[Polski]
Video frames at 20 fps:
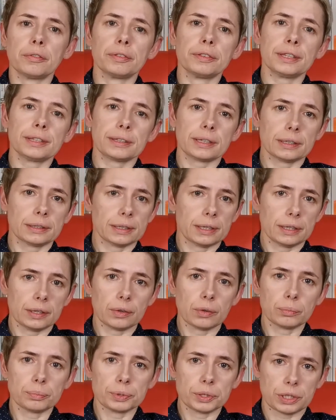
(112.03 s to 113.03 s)
w nie tak
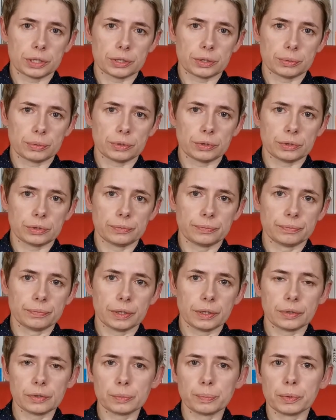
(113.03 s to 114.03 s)
daleką przeszłość.
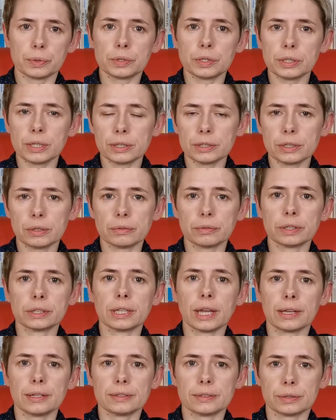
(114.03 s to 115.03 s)
Rozpoczyna się w
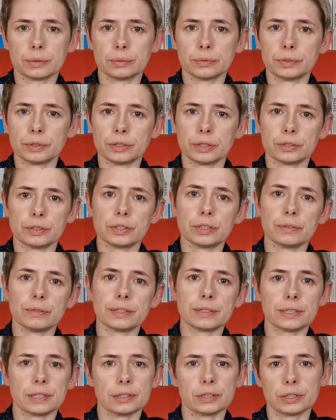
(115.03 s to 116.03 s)
Gdańsku w
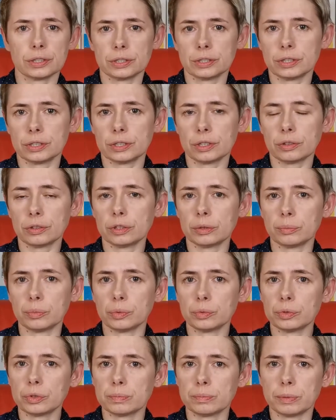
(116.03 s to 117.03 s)

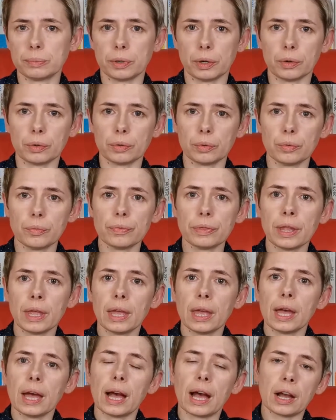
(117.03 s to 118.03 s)
1968 roku,
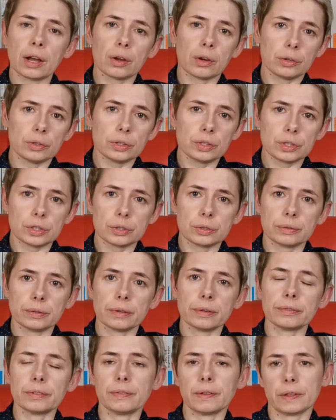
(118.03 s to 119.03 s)
a kończy
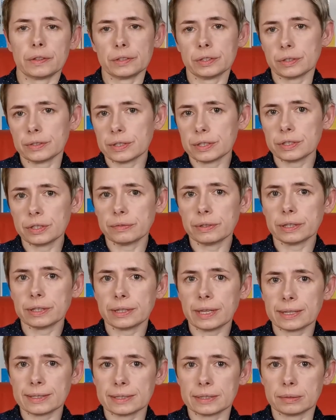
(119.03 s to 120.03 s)
w
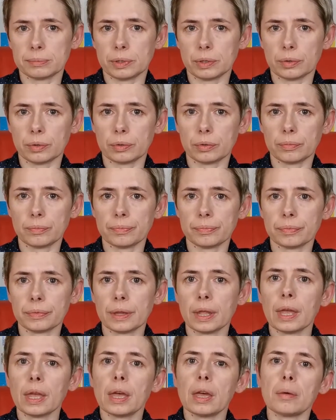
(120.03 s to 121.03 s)
2019 roku.
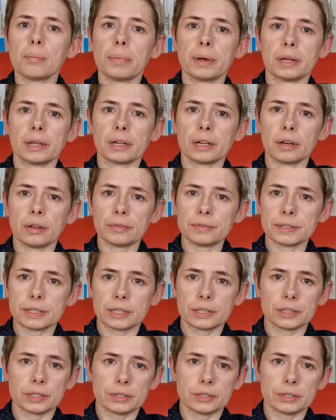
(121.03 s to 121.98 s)
PRL-owska